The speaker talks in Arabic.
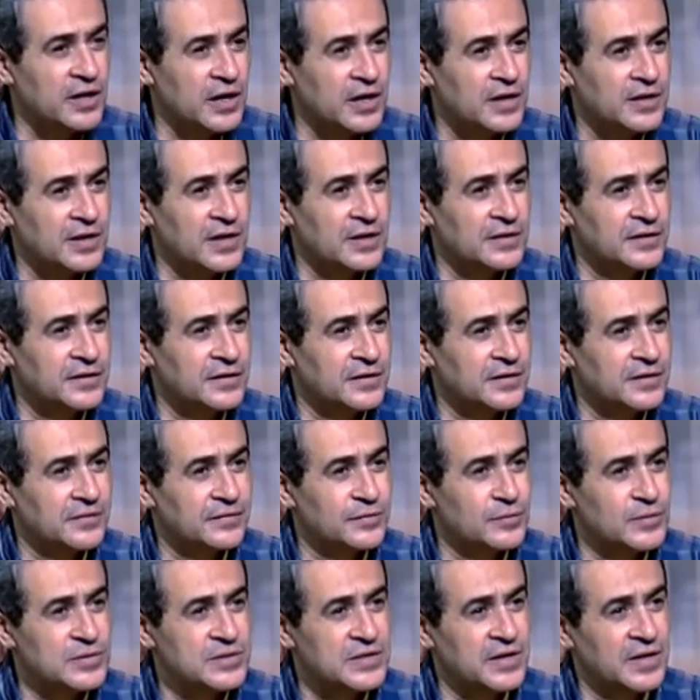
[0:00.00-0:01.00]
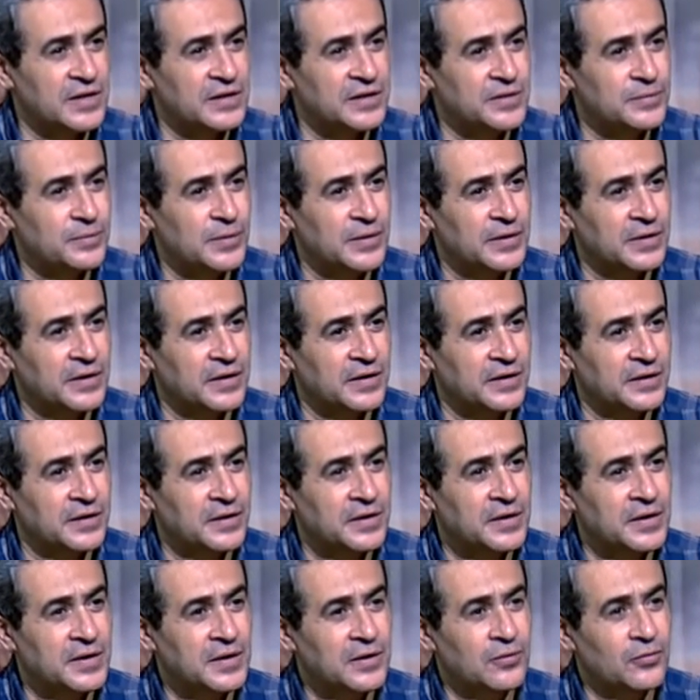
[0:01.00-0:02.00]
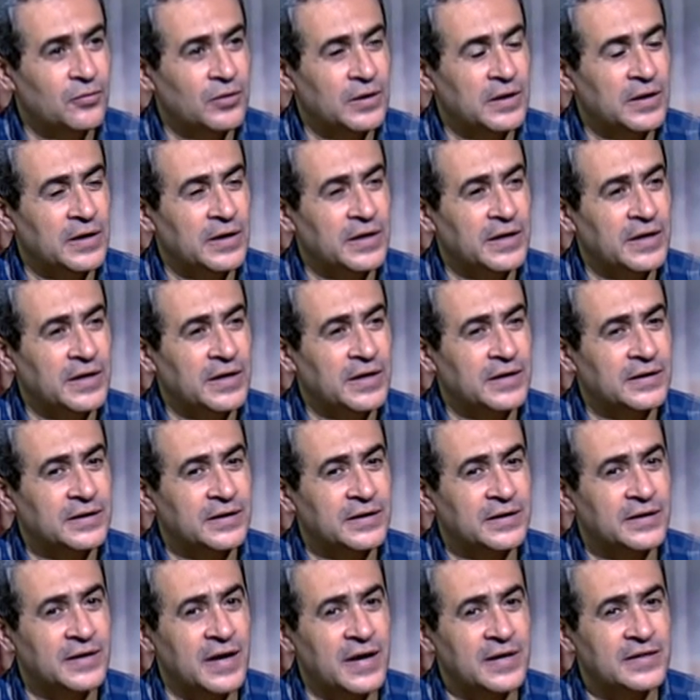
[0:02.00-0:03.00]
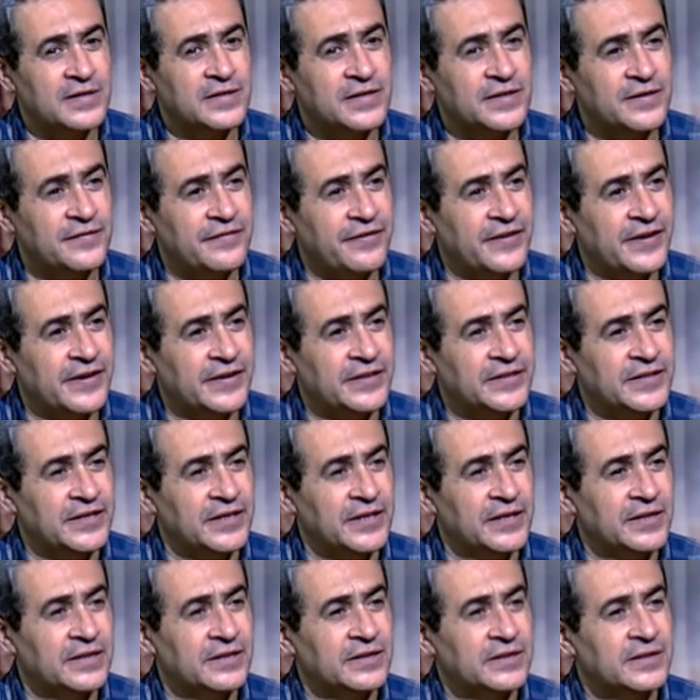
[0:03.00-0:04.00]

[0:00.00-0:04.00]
كانت عند في مصر القديمه يعني احنا الحقيقه لقينا لقينا يعني؟ كله